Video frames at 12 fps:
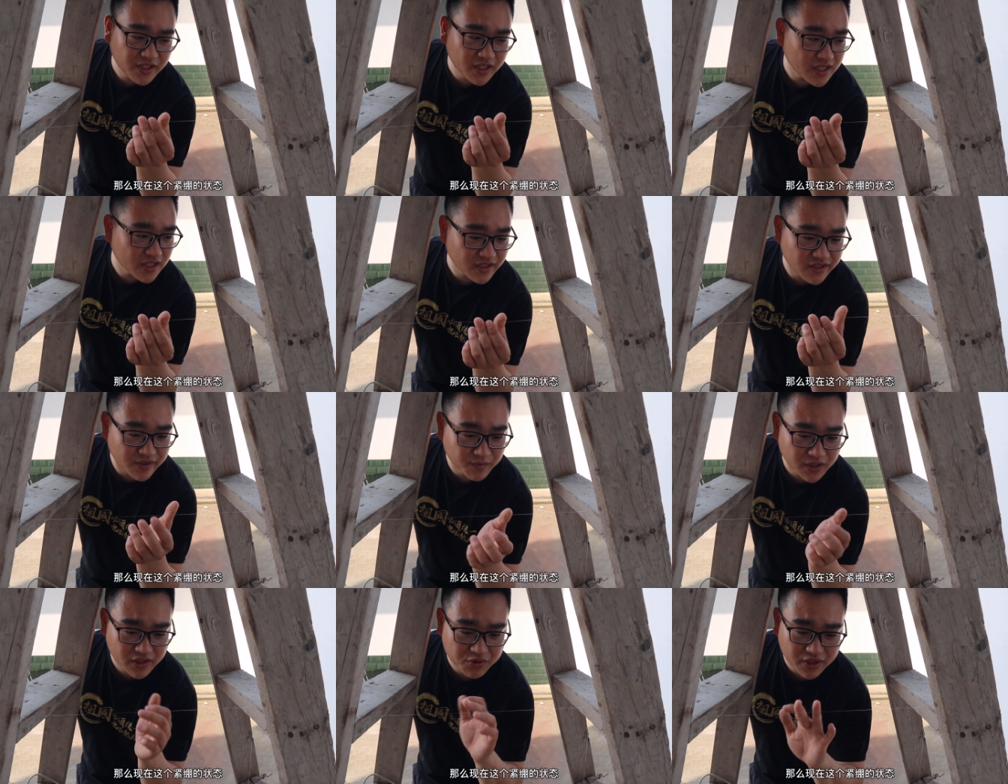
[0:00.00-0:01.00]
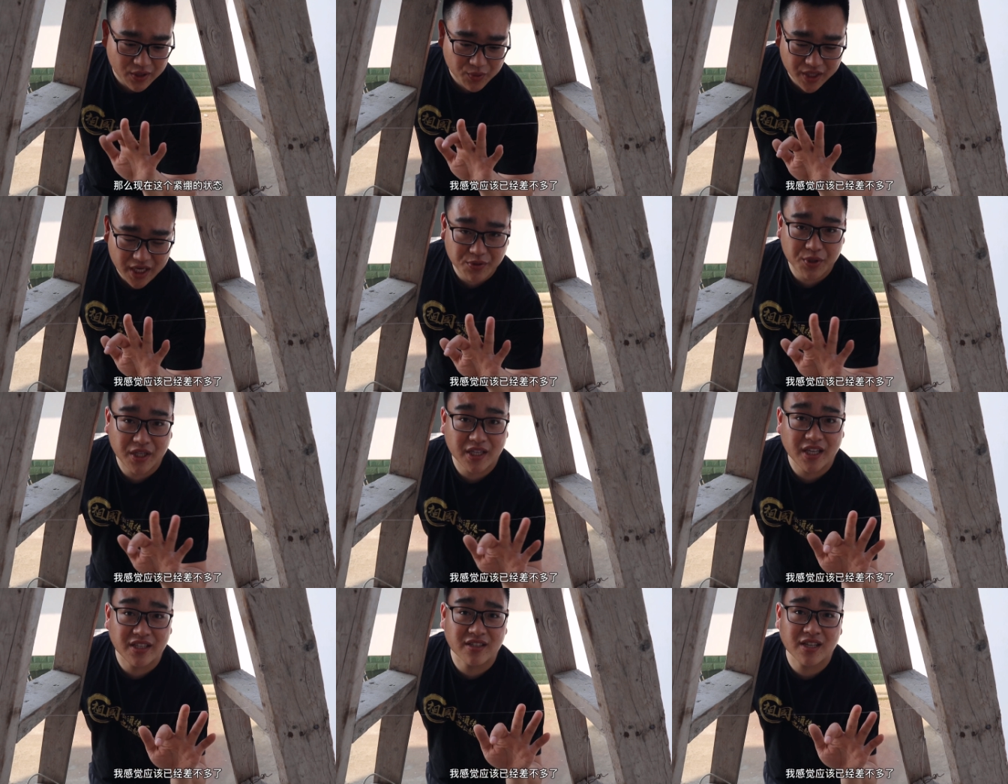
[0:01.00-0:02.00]
么现在这个紧绷的状态，我感觉应
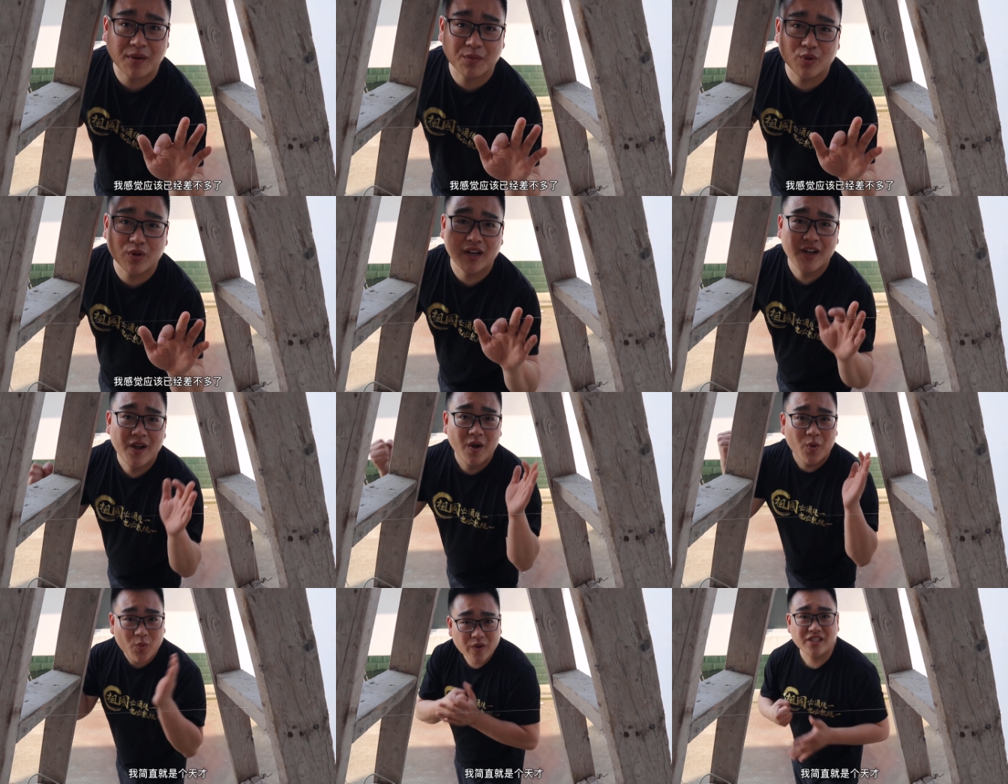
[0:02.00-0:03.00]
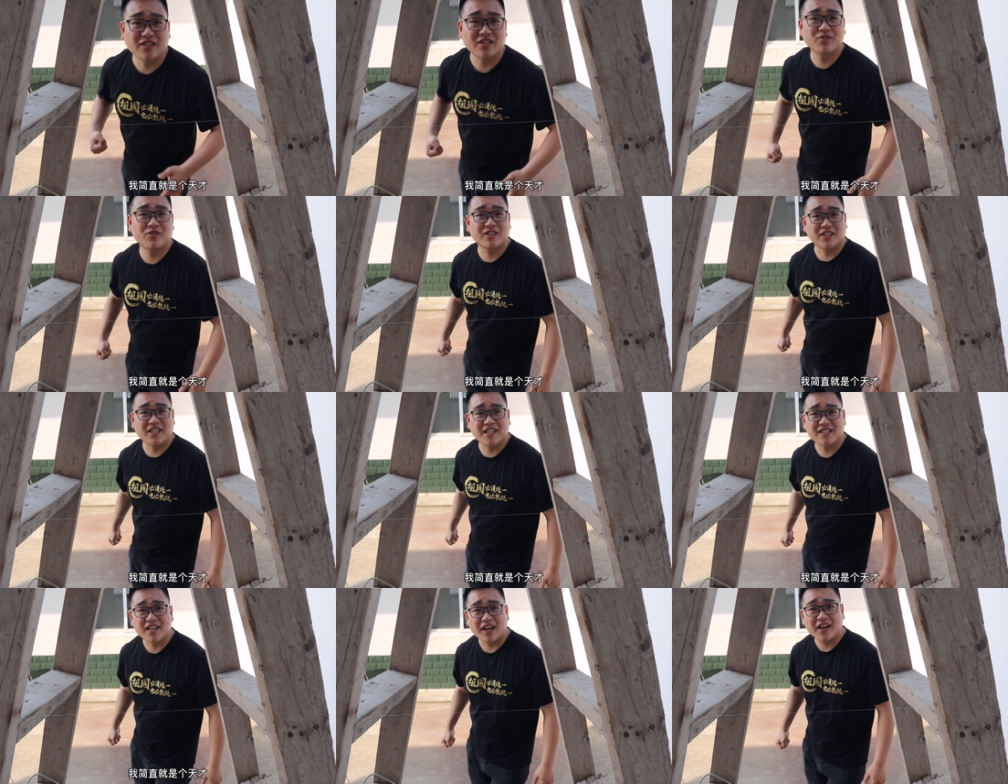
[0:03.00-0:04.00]
该已经差不多了。我简直就是个天才！